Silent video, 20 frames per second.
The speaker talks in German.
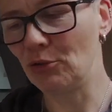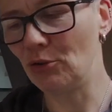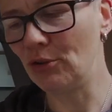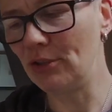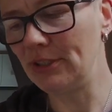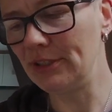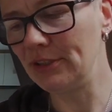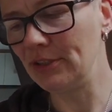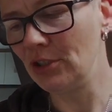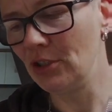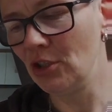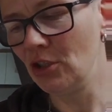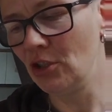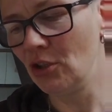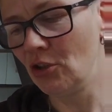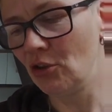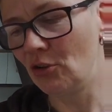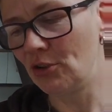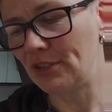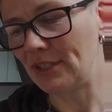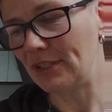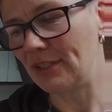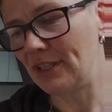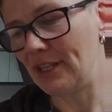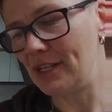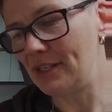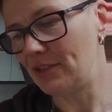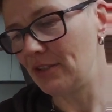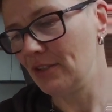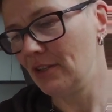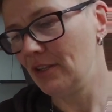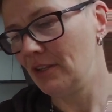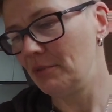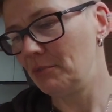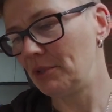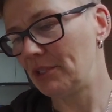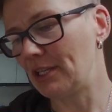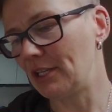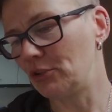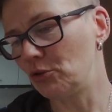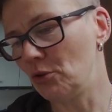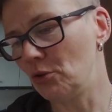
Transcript: rollen. Und dann halt mit